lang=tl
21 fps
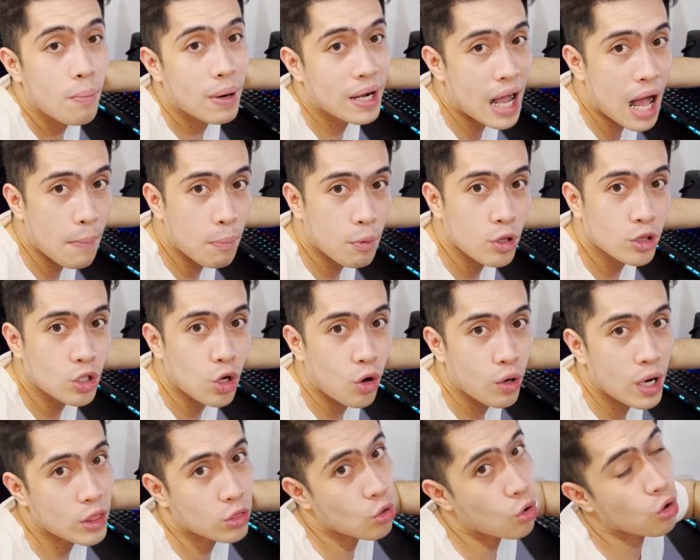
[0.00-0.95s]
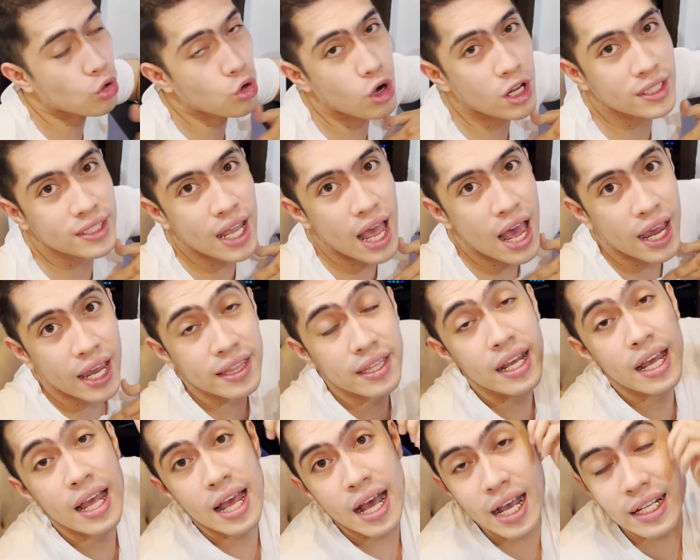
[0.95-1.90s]
Mag-upload ko ulit, tungkol ulit sa akin.
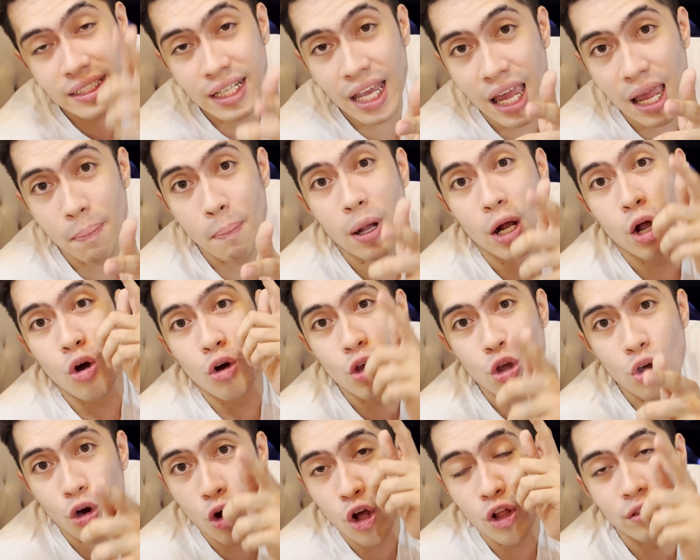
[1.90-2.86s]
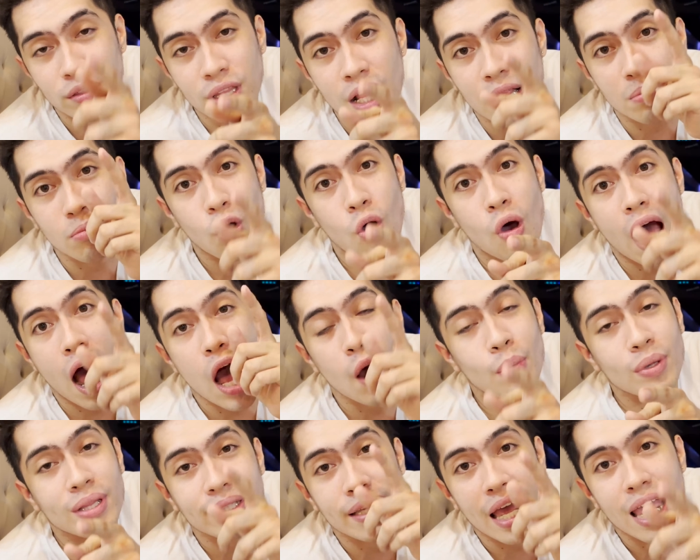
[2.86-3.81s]
Kasi, pag ako yung content mo,
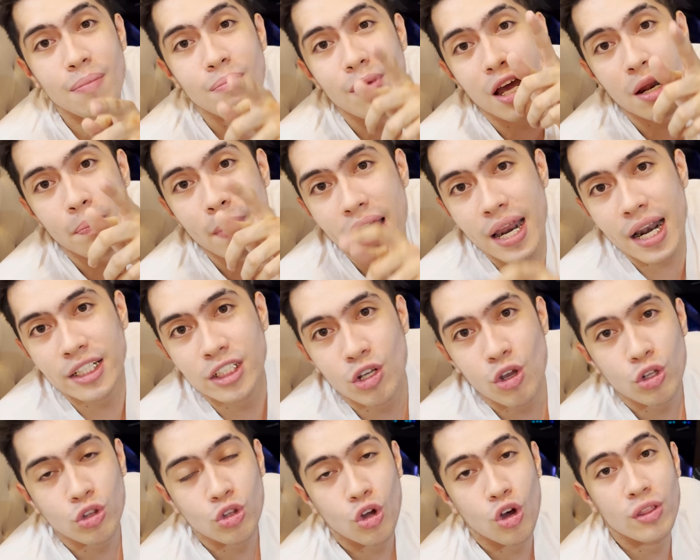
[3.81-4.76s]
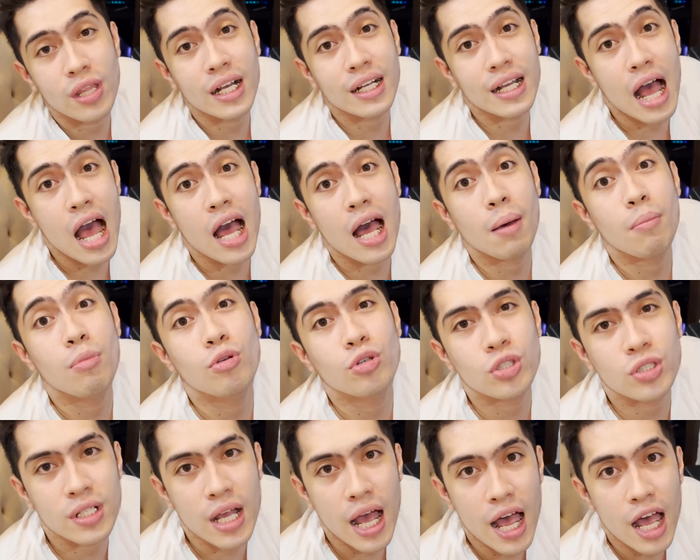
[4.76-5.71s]
awit gamer, para sa'yo to,
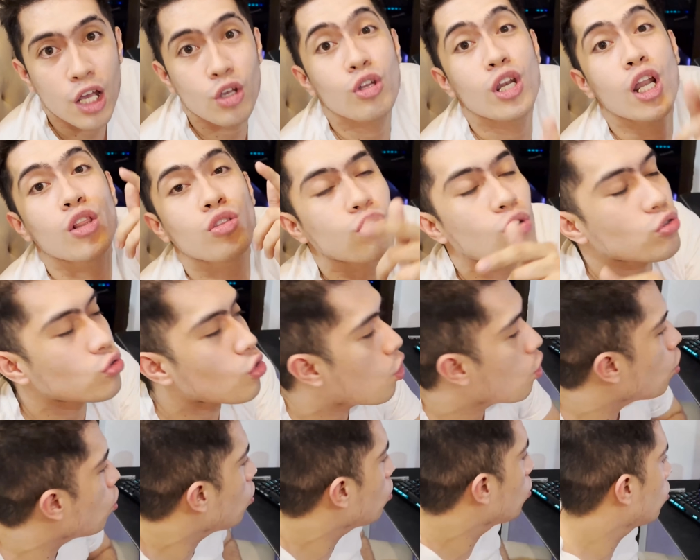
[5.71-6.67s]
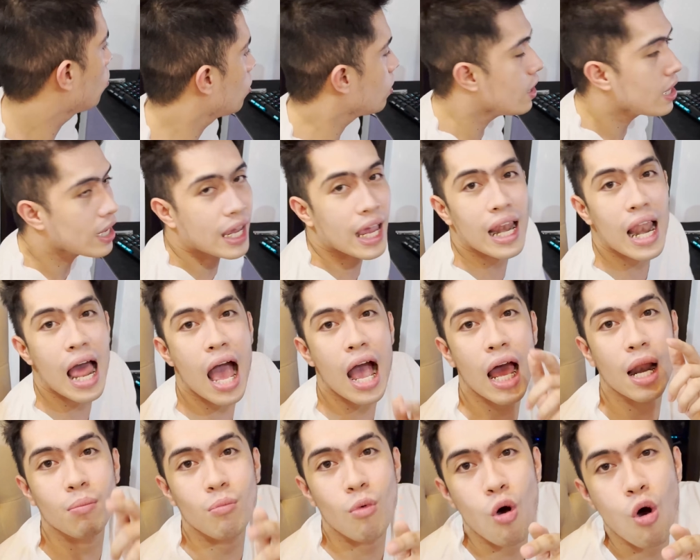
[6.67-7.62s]
nagkaka-views ka, yun ang totoo.
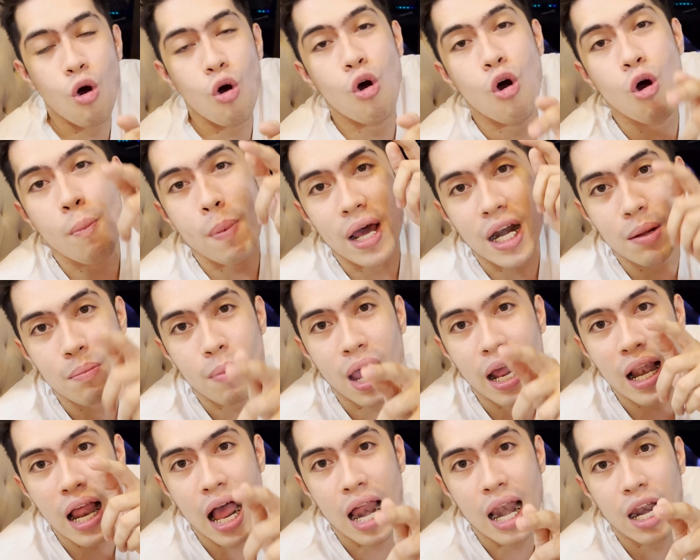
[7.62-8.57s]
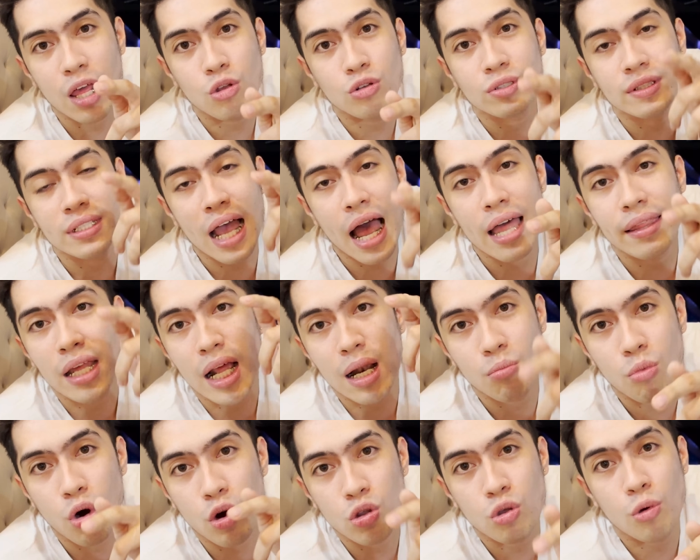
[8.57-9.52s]
Kailangan mo ko para makilala yung channel
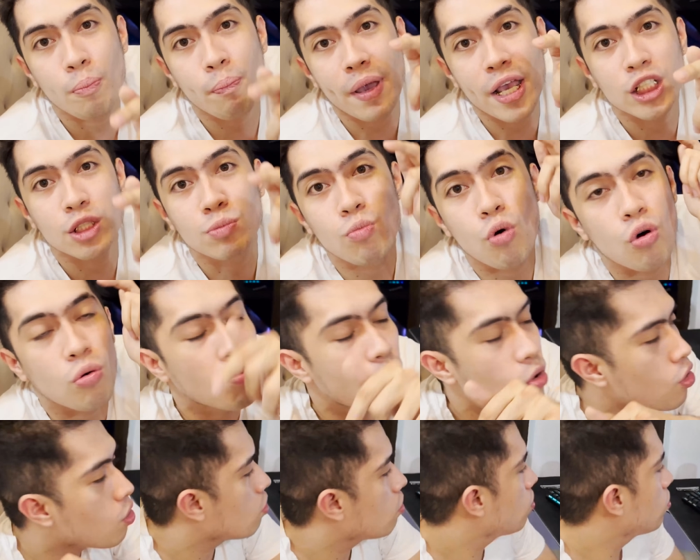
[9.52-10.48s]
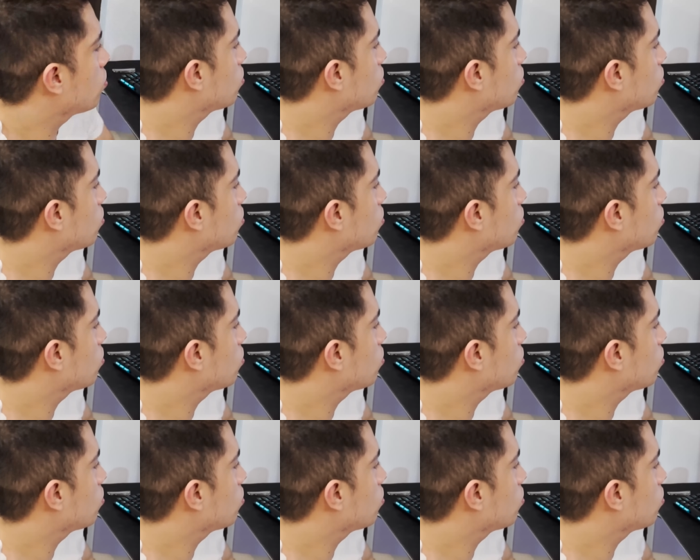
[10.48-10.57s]
mo, yung Facebook mo.